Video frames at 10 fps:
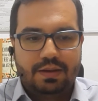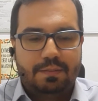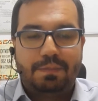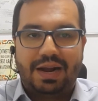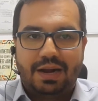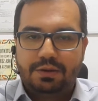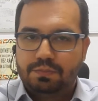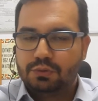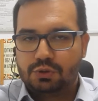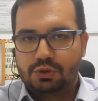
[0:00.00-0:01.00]
pagar o
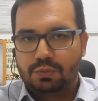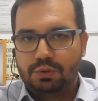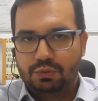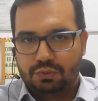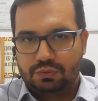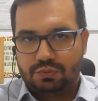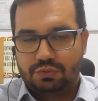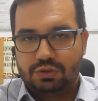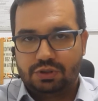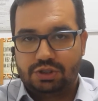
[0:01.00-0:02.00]
imposto sobre o lucro,
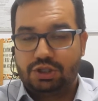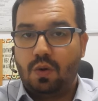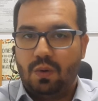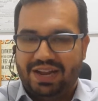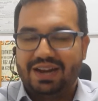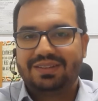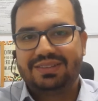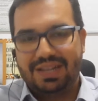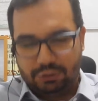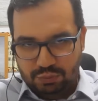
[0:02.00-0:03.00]
de qualquer
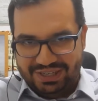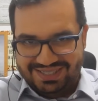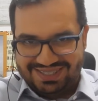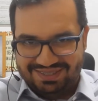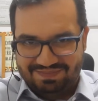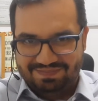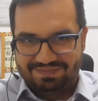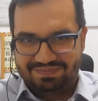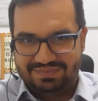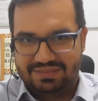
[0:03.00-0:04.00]
natureza.
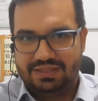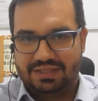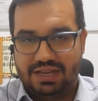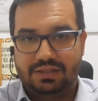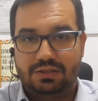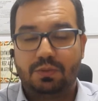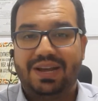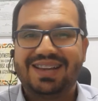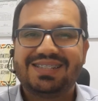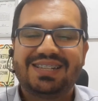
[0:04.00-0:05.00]
Tá? Então,
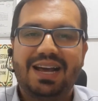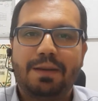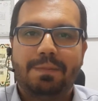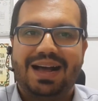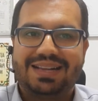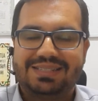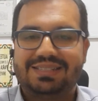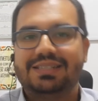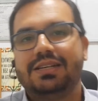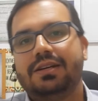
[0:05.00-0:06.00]
esta é a
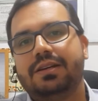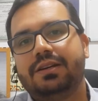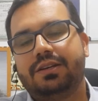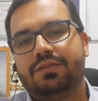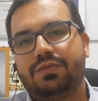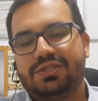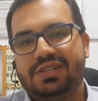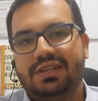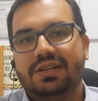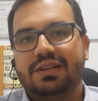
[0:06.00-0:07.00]
base que
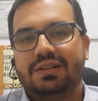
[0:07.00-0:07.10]
você